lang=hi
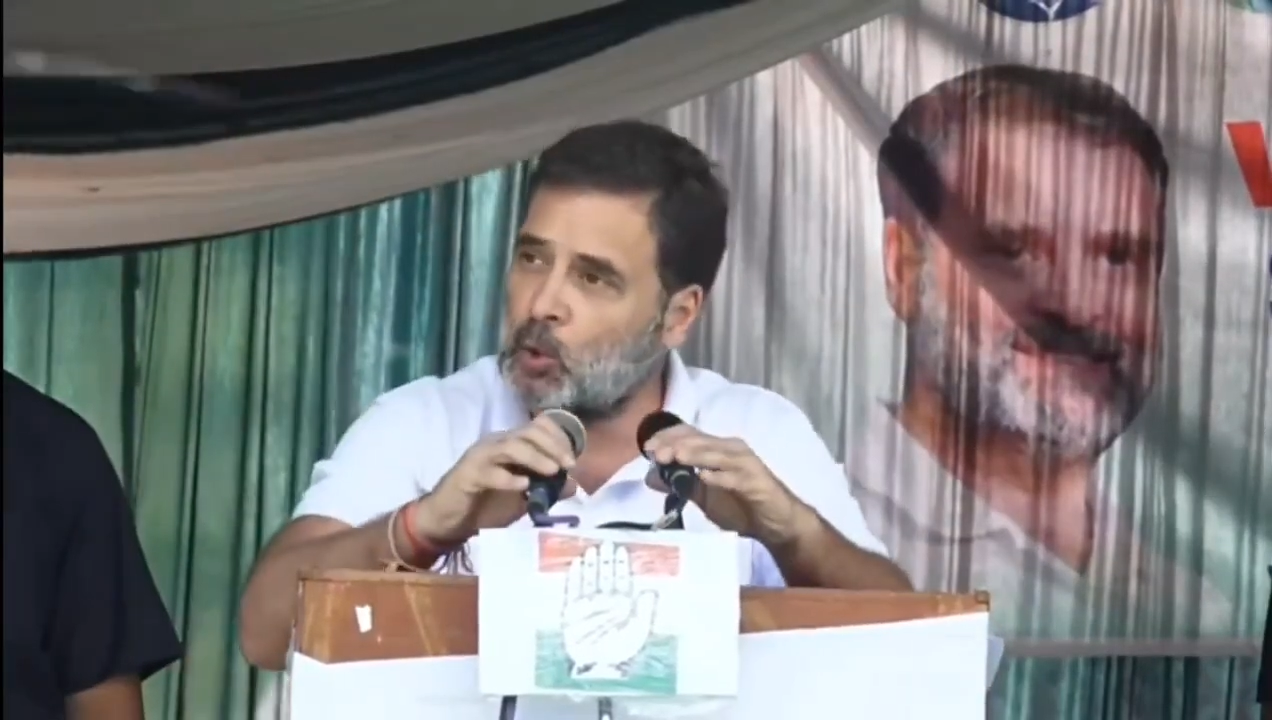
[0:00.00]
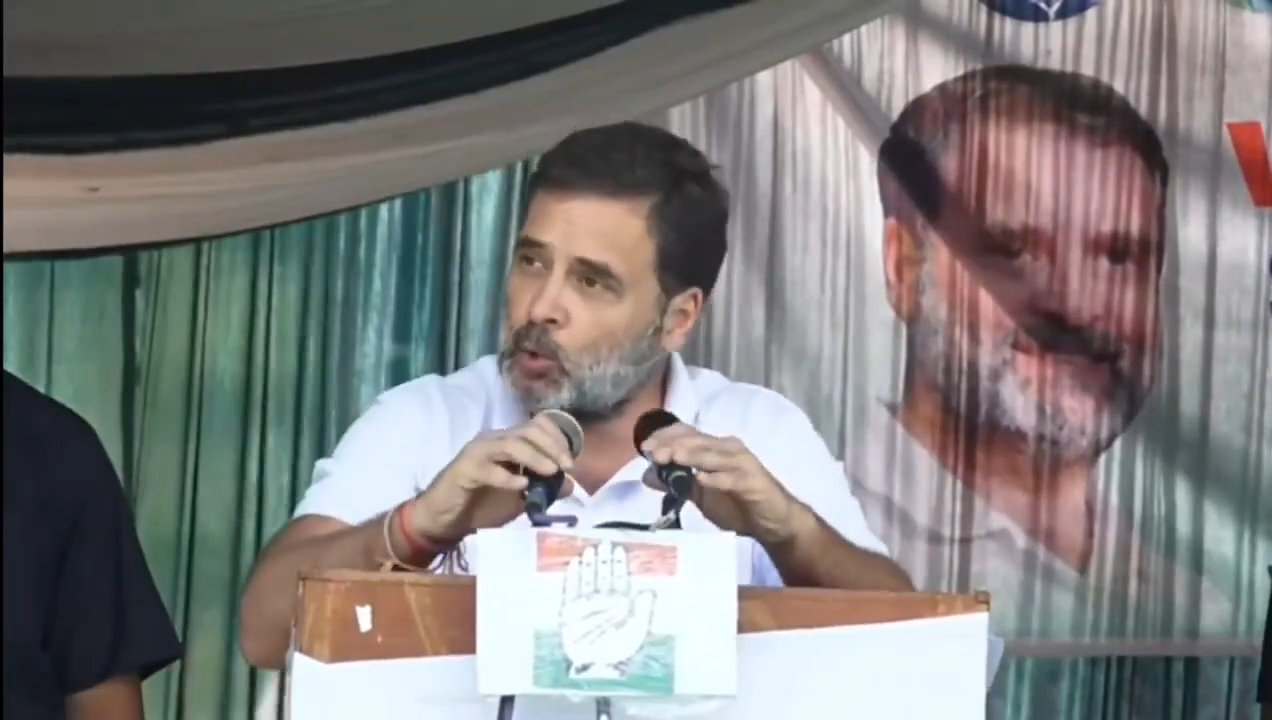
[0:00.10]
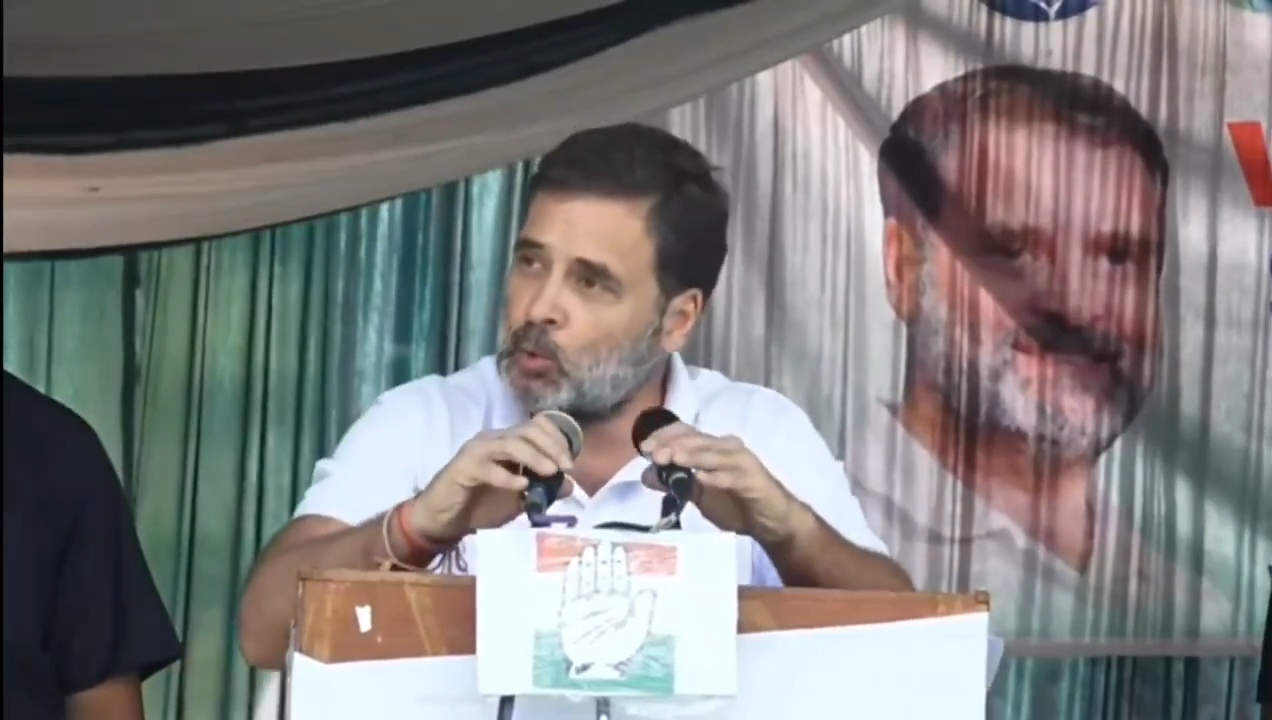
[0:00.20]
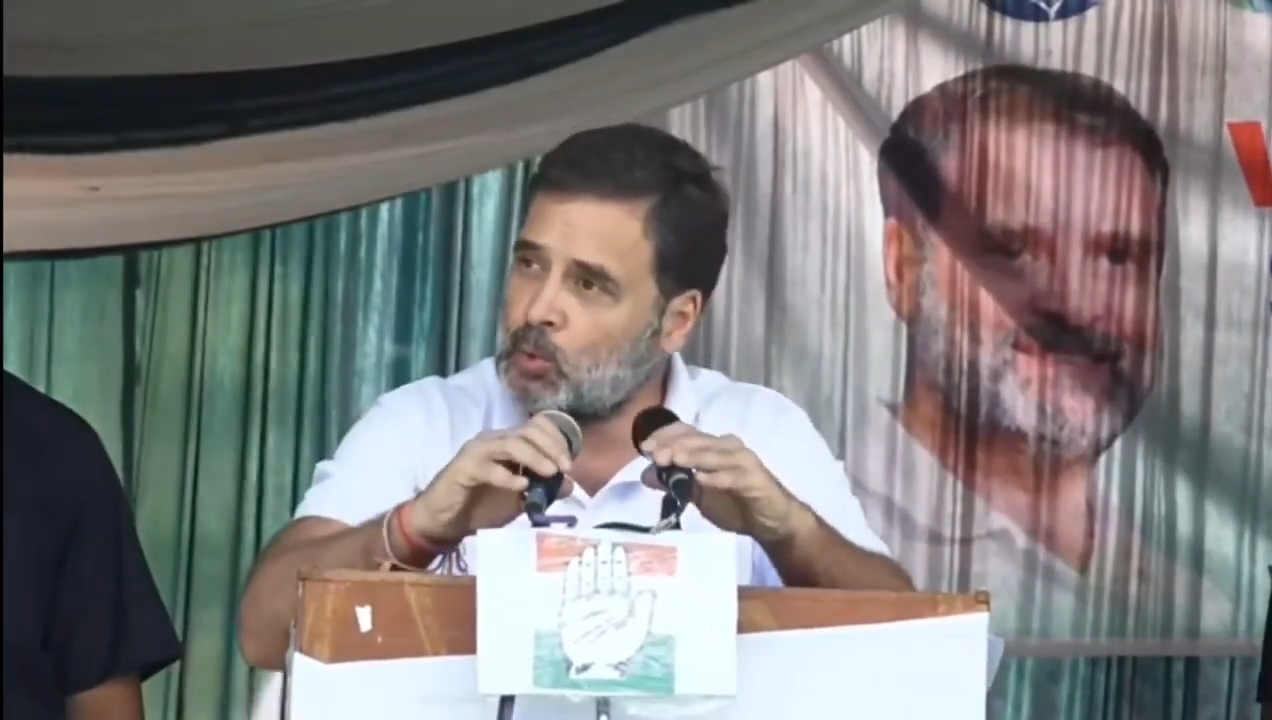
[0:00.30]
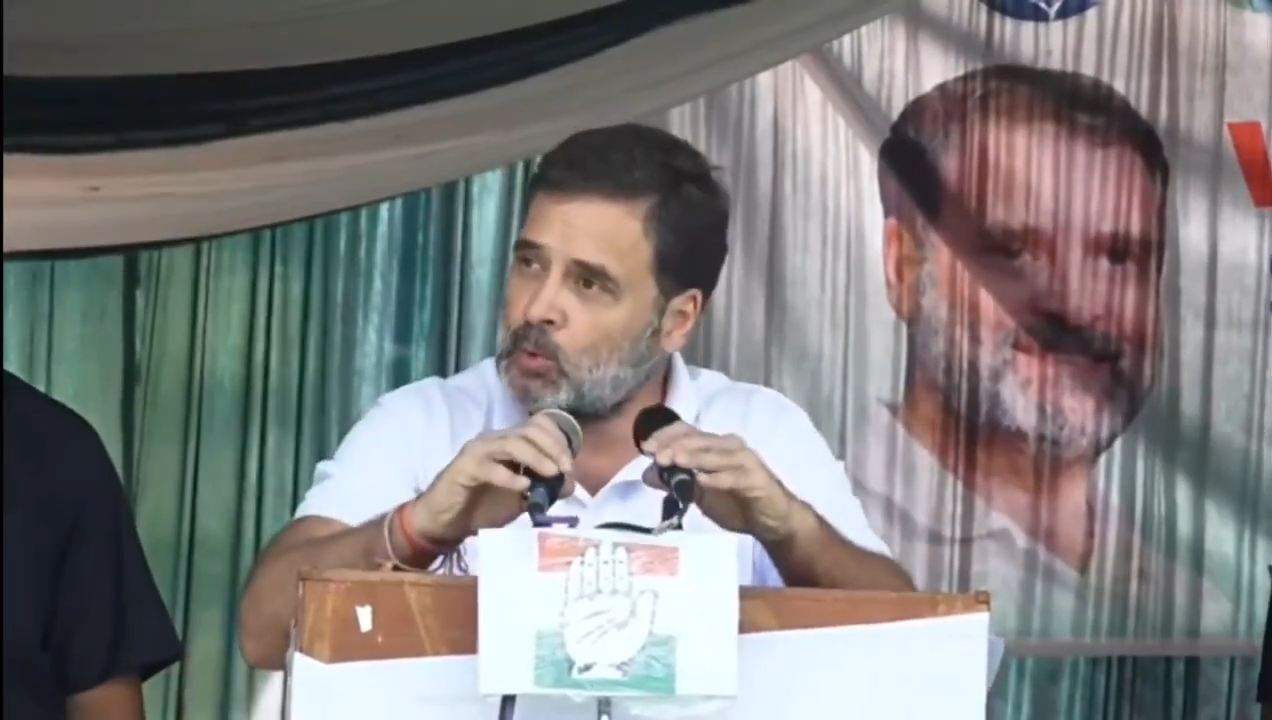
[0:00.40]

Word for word: हूं